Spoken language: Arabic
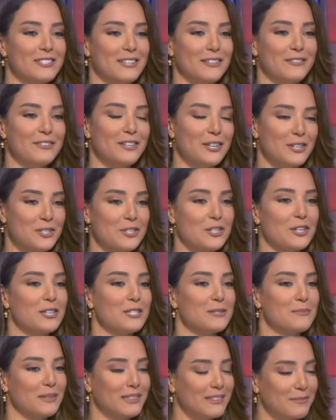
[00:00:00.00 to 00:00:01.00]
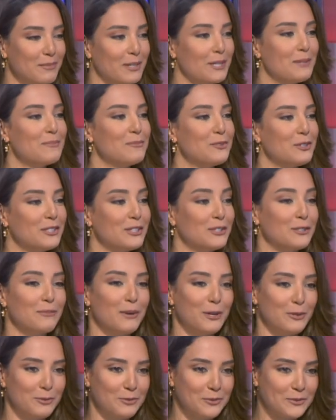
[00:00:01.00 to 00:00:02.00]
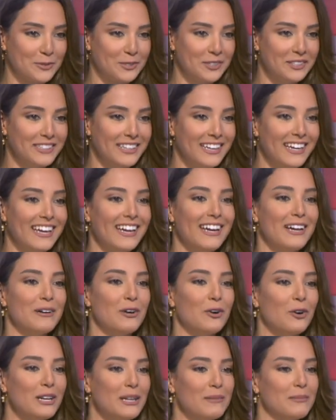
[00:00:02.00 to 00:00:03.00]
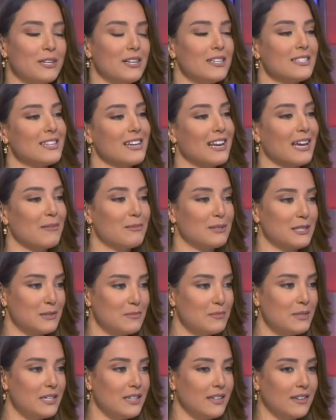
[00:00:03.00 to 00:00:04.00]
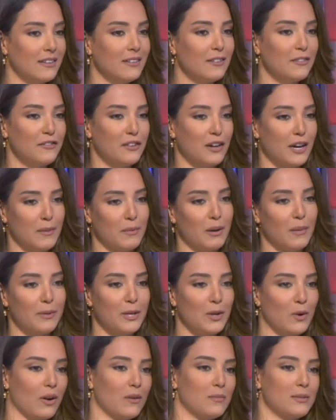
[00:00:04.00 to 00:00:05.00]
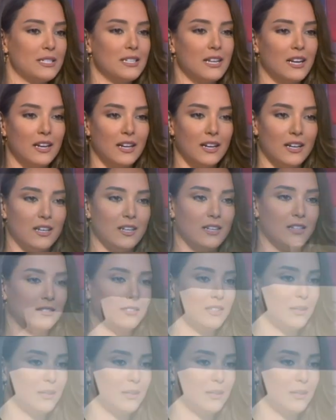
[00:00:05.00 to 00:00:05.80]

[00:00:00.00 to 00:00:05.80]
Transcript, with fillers: اذا في اشخاص بهمهم يتبنوهم اوكي هول من اصل 500 في 450 هلا آه،